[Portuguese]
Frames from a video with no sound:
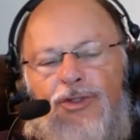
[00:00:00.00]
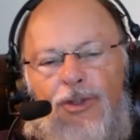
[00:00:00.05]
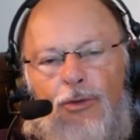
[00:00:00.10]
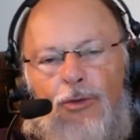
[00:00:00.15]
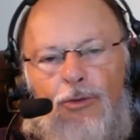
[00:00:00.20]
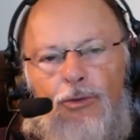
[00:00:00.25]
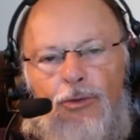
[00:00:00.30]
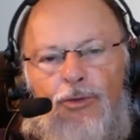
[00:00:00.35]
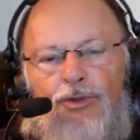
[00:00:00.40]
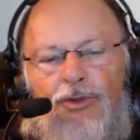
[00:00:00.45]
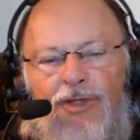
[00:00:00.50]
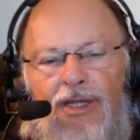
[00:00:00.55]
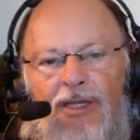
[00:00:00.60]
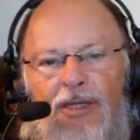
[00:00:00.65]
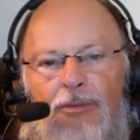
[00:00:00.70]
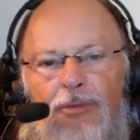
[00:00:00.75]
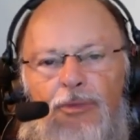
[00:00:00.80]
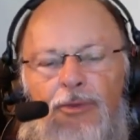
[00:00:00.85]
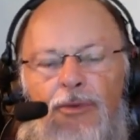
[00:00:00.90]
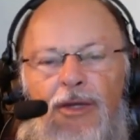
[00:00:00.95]
do
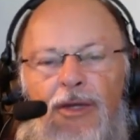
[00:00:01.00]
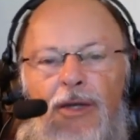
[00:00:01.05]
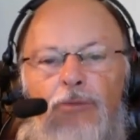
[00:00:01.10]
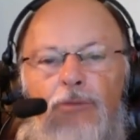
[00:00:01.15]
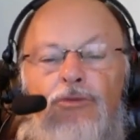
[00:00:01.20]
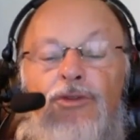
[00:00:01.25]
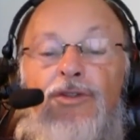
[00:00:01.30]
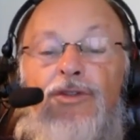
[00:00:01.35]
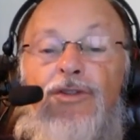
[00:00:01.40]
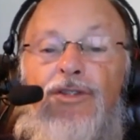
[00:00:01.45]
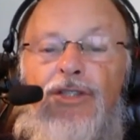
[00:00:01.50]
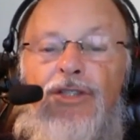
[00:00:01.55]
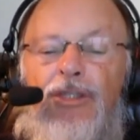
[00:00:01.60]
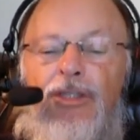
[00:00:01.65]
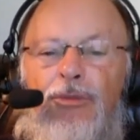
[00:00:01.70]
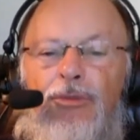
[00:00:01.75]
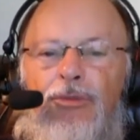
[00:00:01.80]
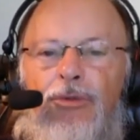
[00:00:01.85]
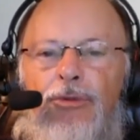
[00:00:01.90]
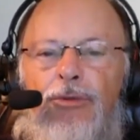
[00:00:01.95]
templo é um
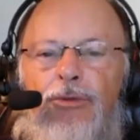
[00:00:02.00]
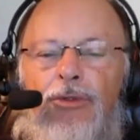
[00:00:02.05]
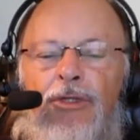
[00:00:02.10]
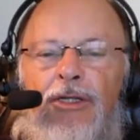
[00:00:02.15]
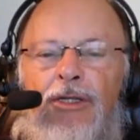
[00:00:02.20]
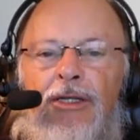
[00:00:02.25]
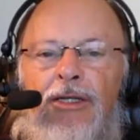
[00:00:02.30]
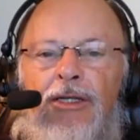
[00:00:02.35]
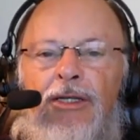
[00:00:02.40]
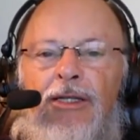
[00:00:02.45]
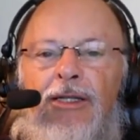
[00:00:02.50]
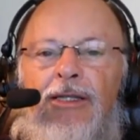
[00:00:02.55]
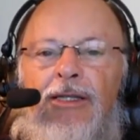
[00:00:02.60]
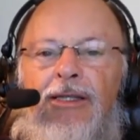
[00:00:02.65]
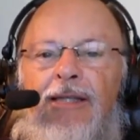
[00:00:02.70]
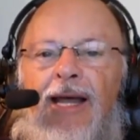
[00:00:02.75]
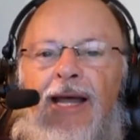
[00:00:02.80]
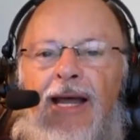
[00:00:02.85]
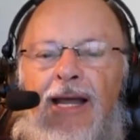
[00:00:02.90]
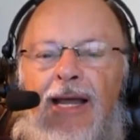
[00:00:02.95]
símbolo
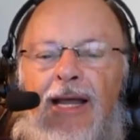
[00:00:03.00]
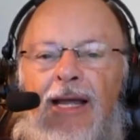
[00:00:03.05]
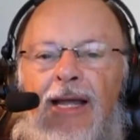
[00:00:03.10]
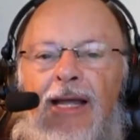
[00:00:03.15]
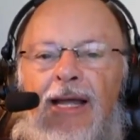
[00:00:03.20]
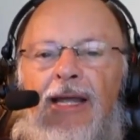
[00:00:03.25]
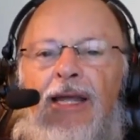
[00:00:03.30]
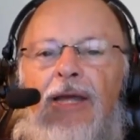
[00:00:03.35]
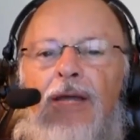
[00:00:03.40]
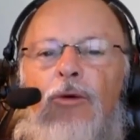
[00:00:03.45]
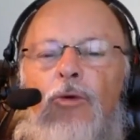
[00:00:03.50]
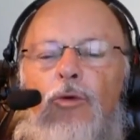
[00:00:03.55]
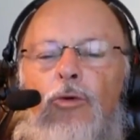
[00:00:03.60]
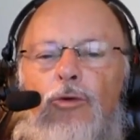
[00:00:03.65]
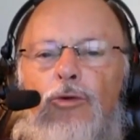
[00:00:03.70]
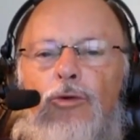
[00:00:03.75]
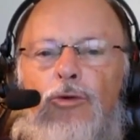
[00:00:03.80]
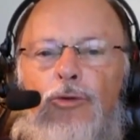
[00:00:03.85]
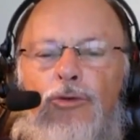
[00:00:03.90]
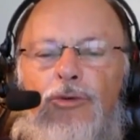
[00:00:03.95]
da
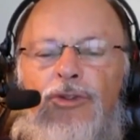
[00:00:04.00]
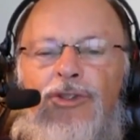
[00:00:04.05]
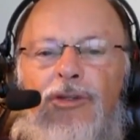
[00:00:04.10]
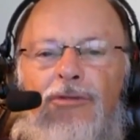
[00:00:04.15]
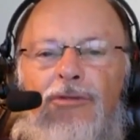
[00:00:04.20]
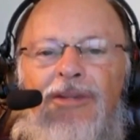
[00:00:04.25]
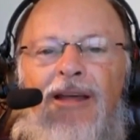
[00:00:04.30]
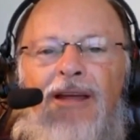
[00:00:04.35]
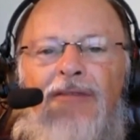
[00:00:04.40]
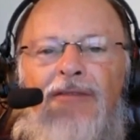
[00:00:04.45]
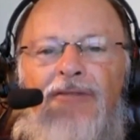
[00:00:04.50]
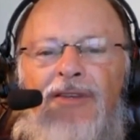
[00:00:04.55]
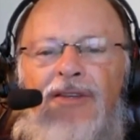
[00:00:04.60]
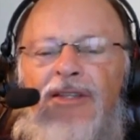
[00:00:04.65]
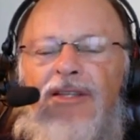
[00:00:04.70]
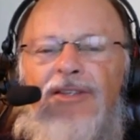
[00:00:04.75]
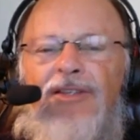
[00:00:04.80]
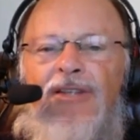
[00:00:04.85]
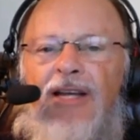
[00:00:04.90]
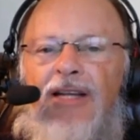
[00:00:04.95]
reconstrução da vida
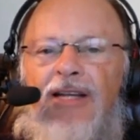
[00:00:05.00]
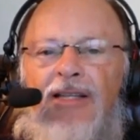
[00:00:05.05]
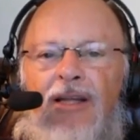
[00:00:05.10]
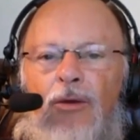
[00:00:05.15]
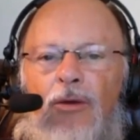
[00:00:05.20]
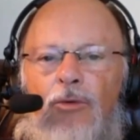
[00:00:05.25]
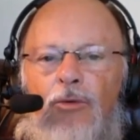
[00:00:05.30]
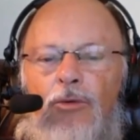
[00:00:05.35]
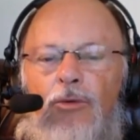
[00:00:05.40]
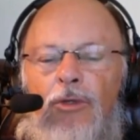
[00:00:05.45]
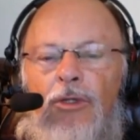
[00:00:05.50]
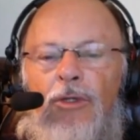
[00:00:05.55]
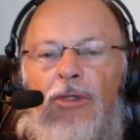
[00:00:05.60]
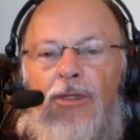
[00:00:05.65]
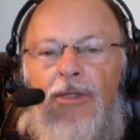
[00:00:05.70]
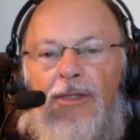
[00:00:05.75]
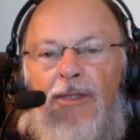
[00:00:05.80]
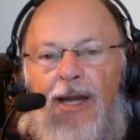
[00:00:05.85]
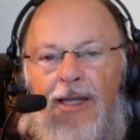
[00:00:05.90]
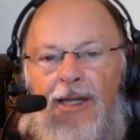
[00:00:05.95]
de cada um.
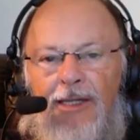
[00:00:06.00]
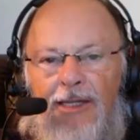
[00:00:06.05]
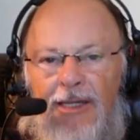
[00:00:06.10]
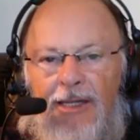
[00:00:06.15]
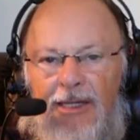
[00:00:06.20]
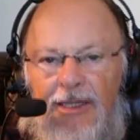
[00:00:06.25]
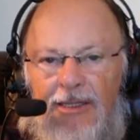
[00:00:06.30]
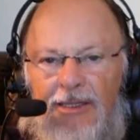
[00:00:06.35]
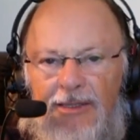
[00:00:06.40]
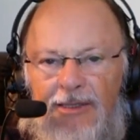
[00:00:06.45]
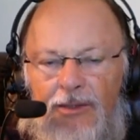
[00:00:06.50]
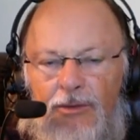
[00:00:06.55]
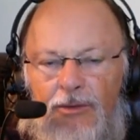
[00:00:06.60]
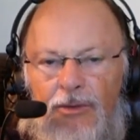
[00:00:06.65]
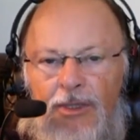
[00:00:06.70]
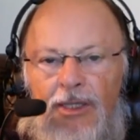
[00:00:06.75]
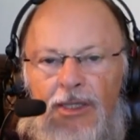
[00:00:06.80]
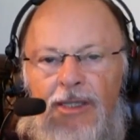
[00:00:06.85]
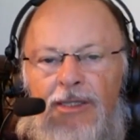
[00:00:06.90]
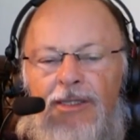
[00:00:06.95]
Daí a razão
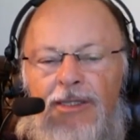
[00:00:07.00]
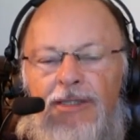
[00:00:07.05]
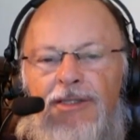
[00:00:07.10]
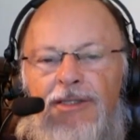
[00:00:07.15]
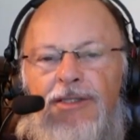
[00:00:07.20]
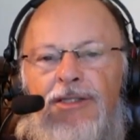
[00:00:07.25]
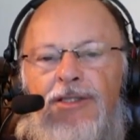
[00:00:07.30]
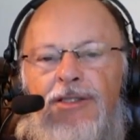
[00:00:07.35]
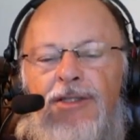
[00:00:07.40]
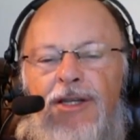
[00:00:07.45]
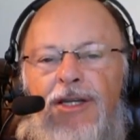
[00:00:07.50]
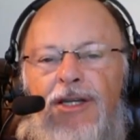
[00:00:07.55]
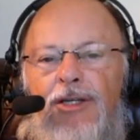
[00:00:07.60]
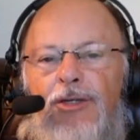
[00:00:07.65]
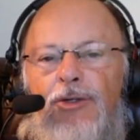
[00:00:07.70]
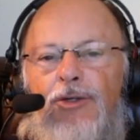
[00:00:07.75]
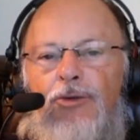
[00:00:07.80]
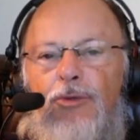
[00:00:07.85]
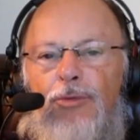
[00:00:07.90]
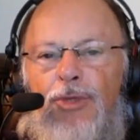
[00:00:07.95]
desses três
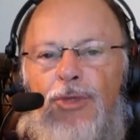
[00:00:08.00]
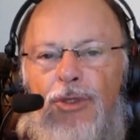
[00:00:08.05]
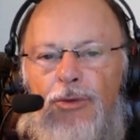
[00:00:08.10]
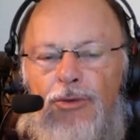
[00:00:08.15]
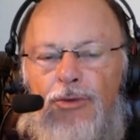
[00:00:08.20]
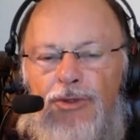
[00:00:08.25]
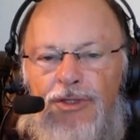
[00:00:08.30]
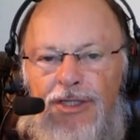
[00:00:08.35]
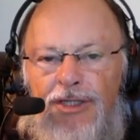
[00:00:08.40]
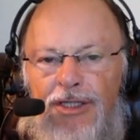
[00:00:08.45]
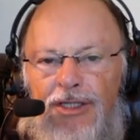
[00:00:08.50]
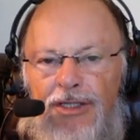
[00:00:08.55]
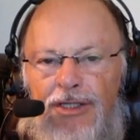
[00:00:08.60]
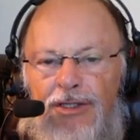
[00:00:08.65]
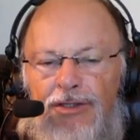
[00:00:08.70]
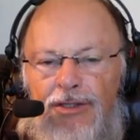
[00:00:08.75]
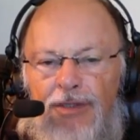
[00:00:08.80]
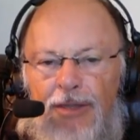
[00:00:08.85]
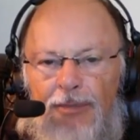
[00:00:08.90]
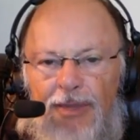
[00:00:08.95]
domingos
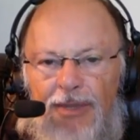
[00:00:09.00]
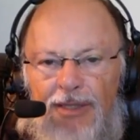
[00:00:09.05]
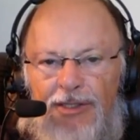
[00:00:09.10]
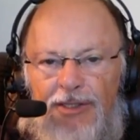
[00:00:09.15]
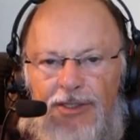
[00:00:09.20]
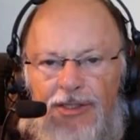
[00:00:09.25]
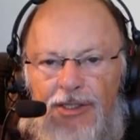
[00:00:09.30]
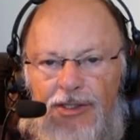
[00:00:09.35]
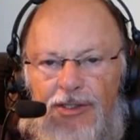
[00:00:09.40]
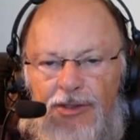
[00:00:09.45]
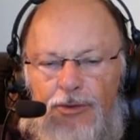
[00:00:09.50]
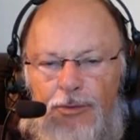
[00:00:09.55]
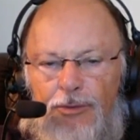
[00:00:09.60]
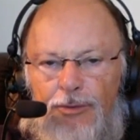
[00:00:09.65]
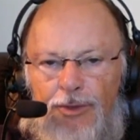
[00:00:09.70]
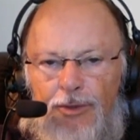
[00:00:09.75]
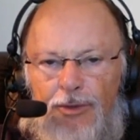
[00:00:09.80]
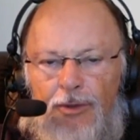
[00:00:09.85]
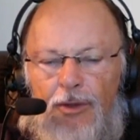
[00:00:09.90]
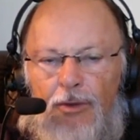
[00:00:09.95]
seguintes, a partir desse
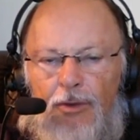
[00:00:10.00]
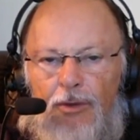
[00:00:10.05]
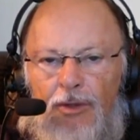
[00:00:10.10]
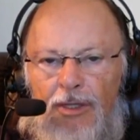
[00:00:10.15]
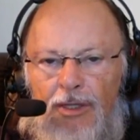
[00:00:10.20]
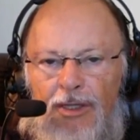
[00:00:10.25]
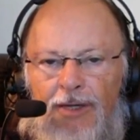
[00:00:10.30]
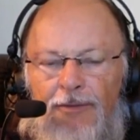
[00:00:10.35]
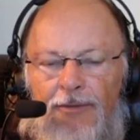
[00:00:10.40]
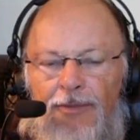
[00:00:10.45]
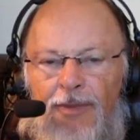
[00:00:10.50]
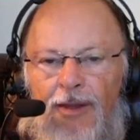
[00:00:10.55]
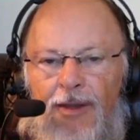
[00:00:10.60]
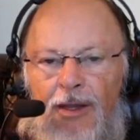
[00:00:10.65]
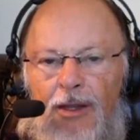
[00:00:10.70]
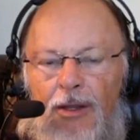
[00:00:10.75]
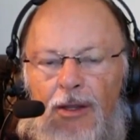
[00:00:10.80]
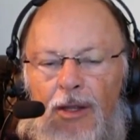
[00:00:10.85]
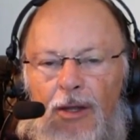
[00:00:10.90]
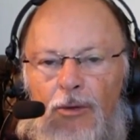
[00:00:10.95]
domingo agora,
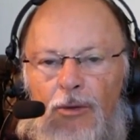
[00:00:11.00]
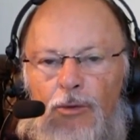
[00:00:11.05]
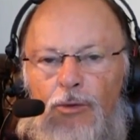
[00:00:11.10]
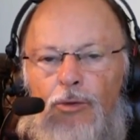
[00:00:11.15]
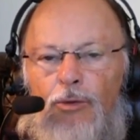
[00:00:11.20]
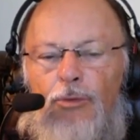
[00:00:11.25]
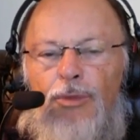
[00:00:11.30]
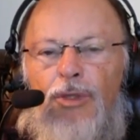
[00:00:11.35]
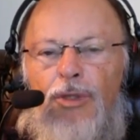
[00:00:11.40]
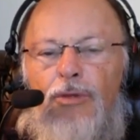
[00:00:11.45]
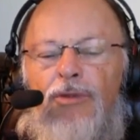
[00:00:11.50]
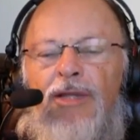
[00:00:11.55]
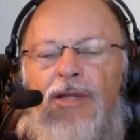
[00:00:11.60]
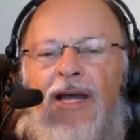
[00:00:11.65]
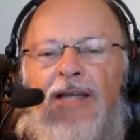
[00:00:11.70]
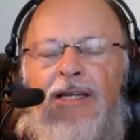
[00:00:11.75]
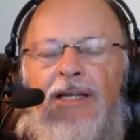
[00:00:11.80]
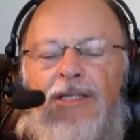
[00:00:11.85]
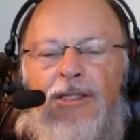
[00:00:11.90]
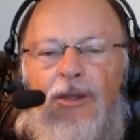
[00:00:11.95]
o domingo da
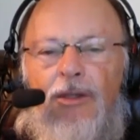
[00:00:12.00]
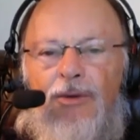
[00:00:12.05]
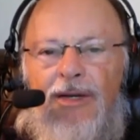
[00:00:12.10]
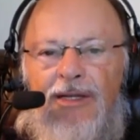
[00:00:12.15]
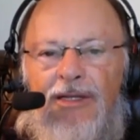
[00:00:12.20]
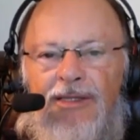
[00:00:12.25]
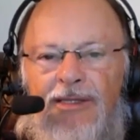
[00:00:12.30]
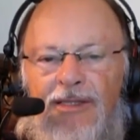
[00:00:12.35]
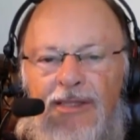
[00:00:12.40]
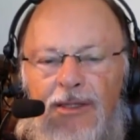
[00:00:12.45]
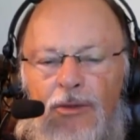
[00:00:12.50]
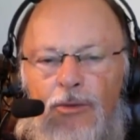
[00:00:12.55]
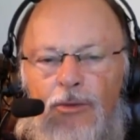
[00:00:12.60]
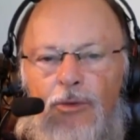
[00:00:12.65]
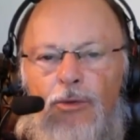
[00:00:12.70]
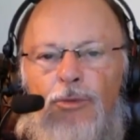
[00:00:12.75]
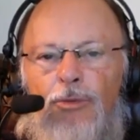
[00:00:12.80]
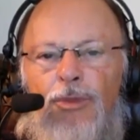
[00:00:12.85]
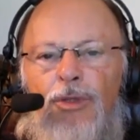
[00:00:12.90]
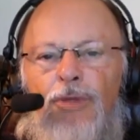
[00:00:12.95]
restauração, o
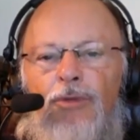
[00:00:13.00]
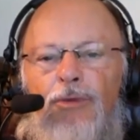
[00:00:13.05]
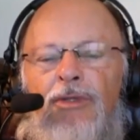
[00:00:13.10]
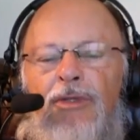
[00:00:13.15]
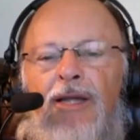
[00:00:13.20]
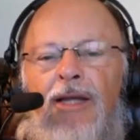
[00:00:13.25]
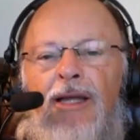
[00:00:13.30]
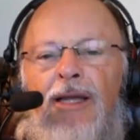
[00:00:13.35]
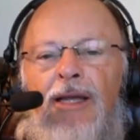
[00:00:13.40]
domingo da re,